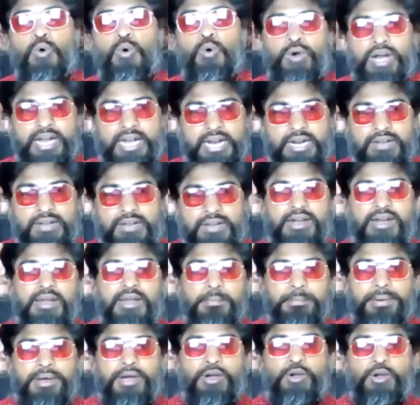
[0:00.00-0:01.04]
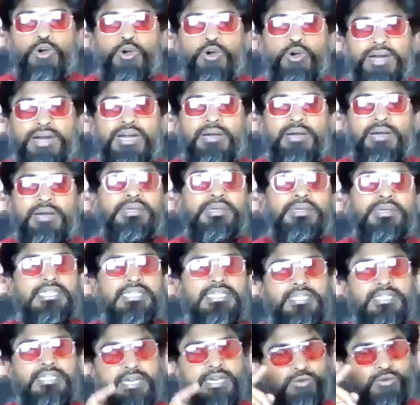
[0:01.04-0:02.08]
உங்க கணவரிடம் பக்குவமாக
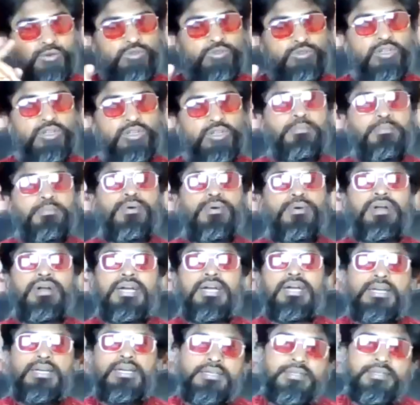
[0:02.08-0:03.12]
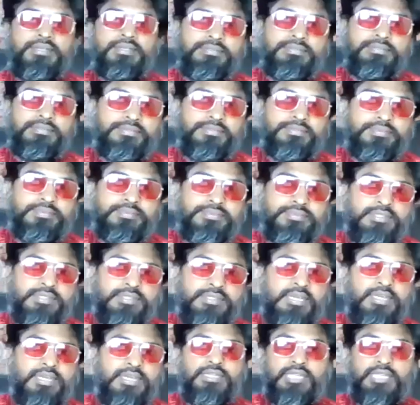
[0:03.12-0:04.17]
பேசி தனி கொடுத்தனும் போங்க
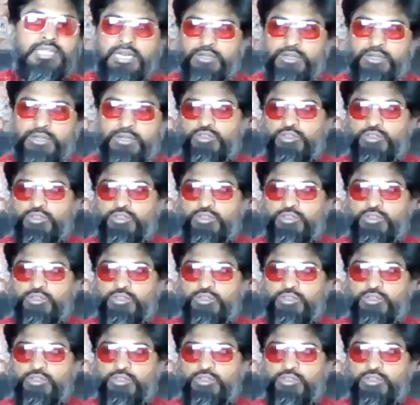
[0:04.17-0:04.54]
தனி